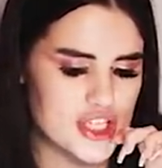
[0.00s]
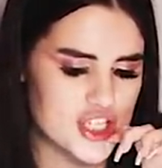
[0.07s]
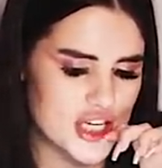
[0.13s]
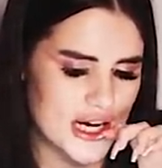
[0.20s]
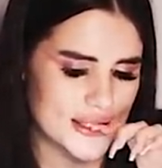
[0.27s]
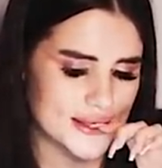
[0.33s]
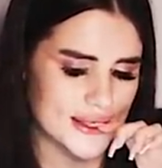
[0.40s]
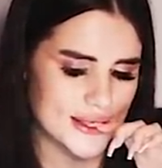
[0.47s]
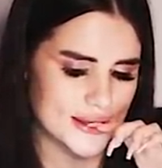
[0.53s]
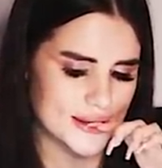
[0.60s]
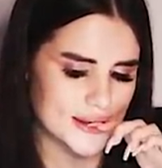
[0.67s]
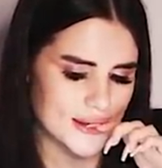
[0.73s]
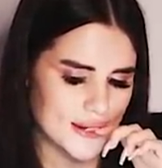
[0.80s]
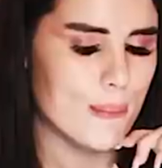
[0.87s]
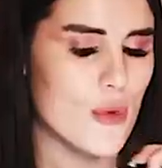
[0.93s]

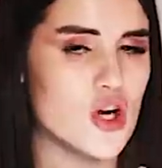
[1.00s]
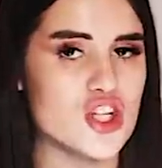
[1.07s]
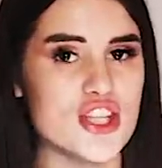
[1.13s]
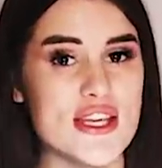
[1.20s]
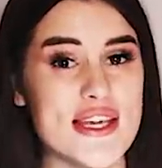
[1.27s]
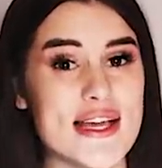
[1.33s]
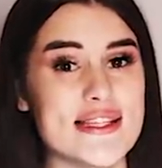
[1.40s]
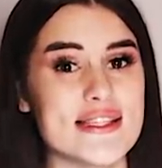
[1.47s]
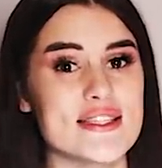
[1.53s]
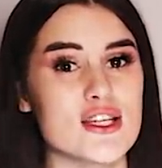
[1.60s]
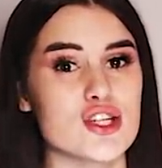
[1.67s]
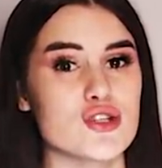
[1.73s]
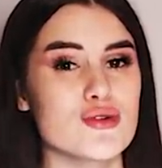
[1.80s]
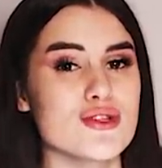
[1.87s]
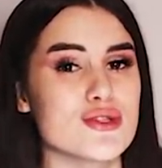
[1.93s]
печатает. Можно я
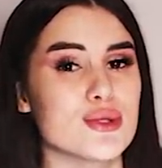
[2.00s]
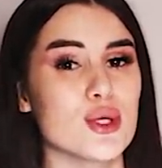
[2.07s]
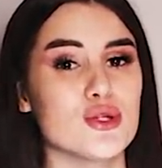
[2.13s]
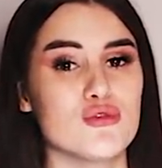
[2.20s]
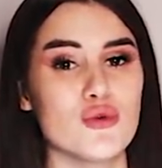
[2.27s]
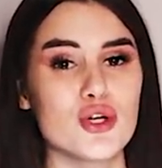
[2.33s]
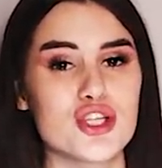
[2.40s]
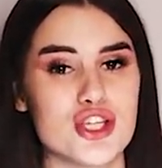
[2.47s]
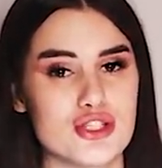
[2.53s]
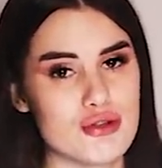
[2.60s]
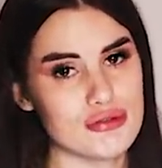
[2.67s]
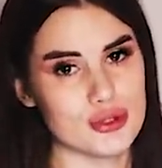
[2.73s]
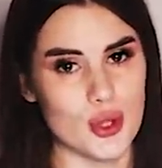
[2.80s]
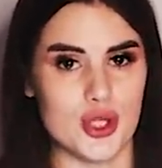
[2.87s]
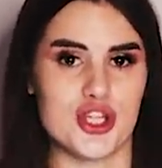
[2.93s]
задержусь до двух
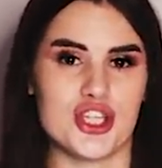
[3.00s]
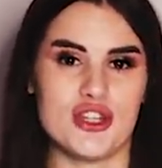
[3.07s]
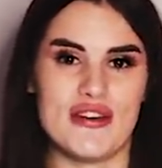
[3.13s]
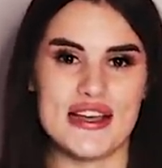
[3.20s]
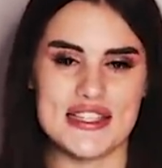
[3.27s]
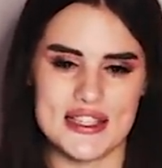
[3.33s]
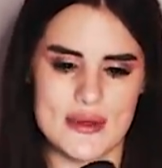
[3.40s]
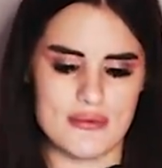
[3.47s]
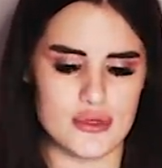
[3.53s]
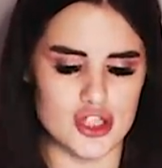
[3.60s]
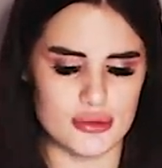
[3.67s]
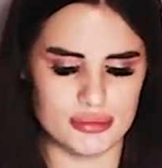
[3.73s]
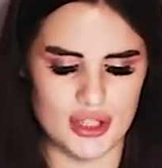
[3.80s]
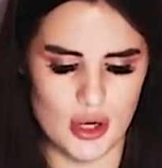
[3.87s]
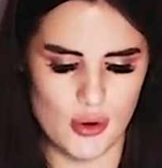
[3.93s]
часов ночи? Давайте
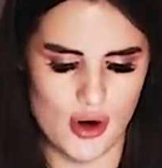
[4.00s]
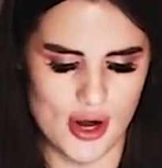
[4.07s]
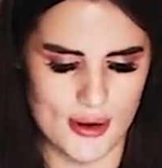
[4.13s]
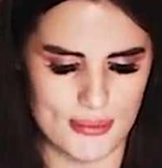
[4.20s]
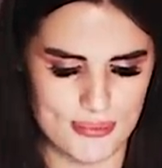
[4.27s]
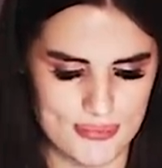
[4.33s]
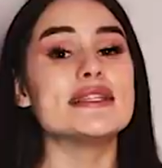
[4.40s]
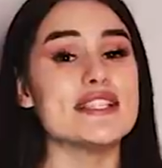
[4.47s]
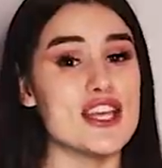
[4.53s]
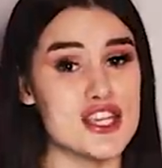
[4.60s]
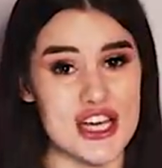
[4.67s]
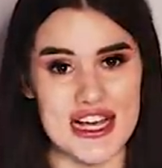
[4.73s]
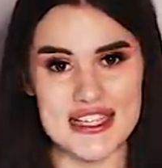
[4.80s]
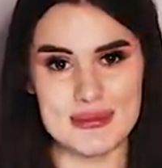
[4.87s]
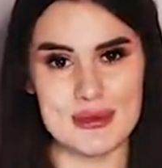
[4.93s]
напишем такое.
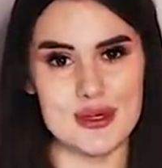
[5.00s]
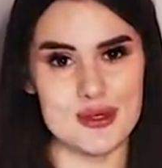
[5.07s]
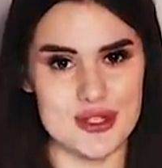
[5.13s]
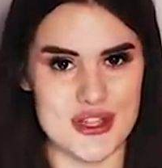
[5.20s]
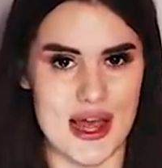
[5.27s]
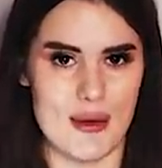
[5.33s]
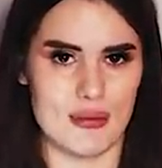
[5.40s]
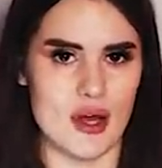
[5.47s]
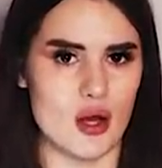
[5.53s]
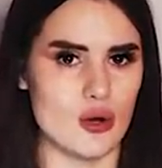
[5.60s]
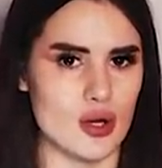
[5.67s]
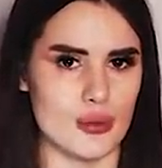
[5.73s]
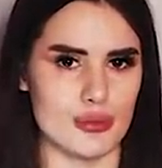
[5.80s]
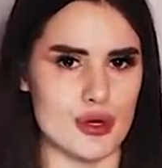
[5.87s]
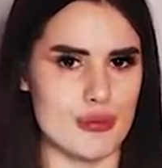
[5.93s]
Сейчас мы узнаем,
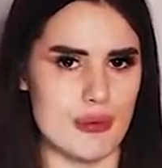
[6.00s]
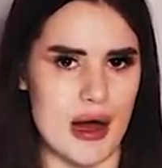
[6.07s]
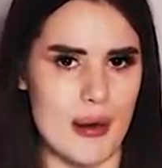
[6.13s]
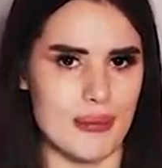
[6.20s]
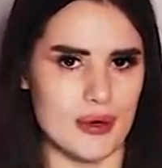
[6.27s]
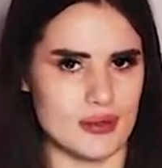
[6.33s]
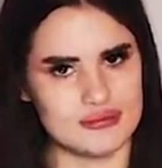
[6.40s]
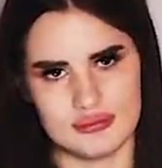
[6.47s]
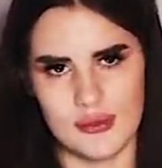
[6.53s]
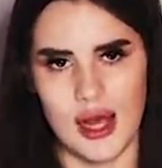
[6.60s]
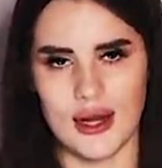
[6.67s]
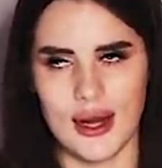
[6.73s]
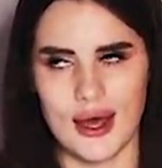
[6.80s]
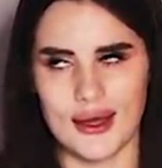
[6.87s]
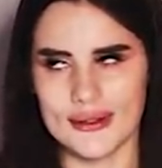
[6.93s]
какой мой папа,
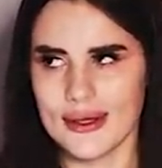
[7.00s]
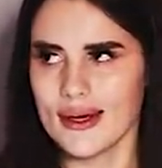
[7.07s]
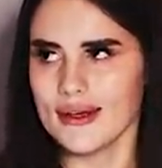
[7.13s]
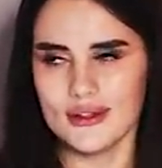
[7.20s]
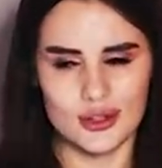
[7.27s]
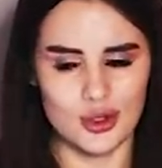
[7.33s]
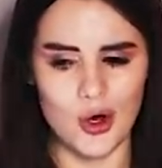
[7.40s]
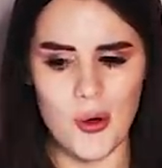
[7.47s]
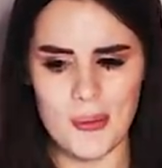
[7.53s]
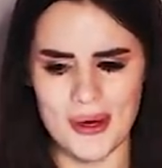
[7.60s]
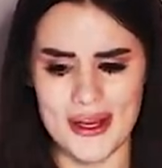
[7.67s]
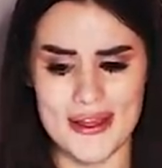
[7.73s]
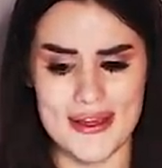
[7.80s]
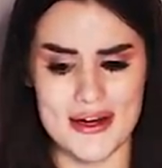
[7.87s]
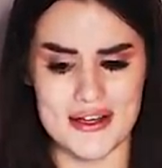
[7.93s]
аля, да?
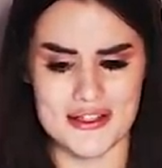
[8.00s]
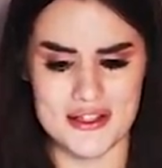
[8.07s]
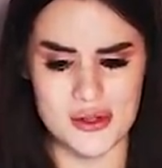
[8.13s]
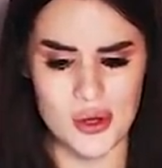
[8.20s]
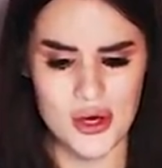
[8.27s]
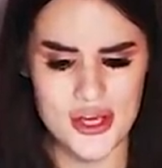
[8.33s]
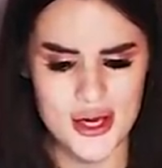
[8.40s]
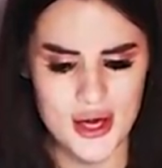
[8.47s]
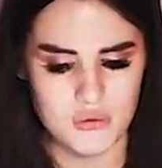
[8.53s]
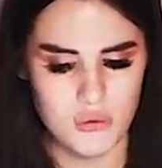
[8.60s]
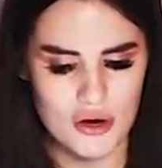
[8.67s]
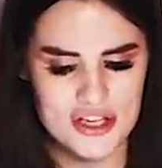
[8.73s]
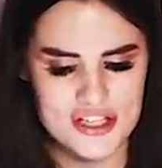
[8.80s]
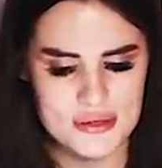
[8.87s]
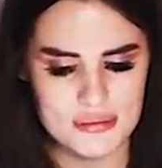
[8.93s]
Добрый или злой?
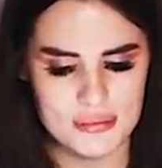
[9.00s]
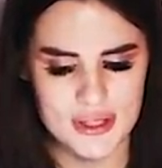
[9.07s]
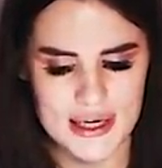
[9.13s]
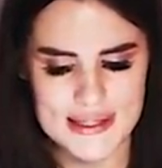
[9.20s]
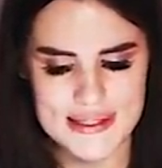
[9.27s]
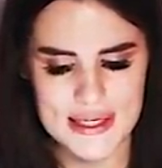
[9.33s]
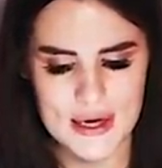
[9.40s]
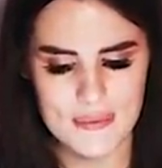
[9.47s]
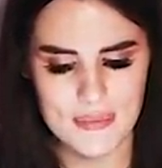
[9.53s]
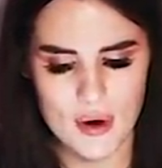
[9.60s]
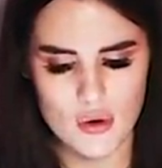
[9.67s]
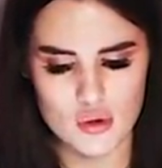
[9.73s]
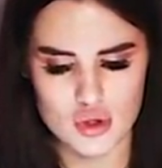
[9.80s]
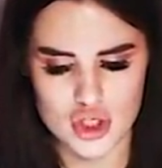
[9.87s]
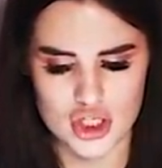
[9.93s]
Восемь мы хотели
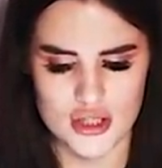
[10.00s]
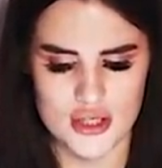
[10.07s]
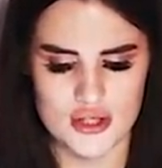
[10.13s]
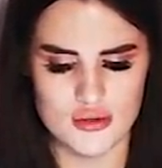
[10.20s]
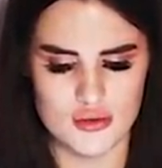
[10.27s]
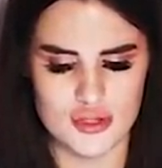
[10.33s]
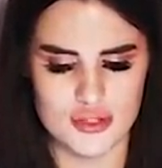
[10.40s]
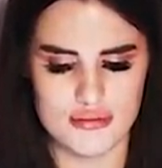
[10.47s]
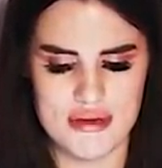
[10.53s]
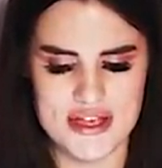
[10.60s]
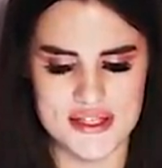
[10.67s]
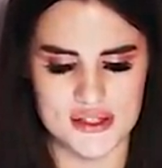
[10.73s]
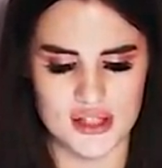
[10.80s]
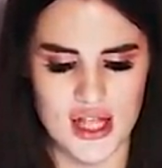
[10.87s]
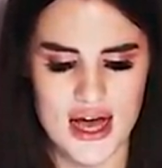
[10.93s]
поужинать. У тебя
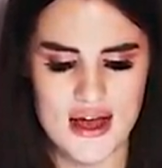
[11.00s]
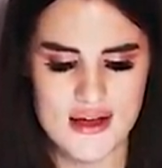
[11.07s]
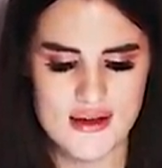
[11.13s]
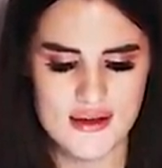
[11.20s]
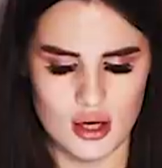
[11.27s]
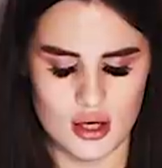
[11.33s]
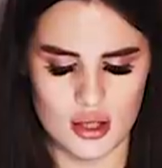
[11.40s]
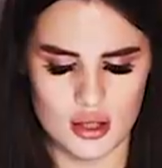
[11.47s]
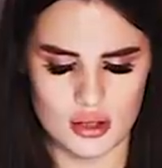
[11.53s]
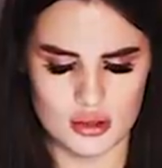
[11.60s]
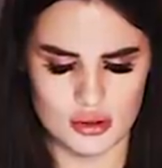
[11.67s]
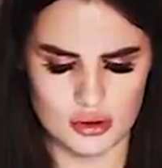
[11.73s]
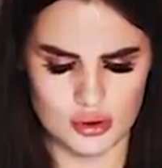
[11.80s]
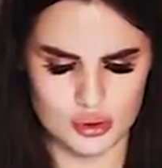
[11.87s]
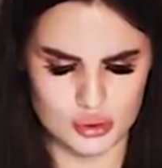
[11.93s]
дела? А,
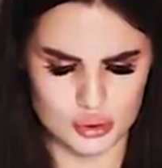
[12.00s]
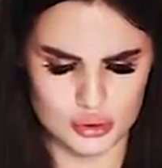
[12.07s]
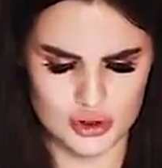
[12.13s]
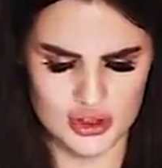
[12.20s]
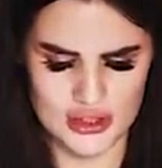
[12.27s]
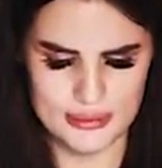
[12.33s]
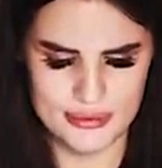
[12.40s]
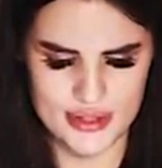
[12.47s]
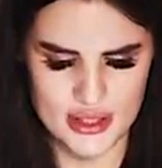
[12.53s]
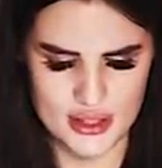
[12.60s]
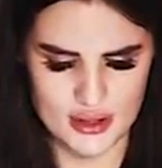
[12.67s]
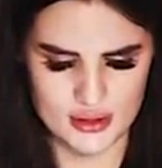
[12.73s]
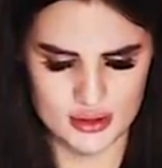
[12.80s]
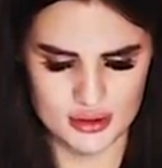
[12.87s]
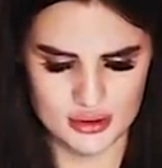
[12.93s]
ну, ты
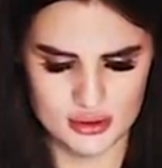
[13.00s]
мне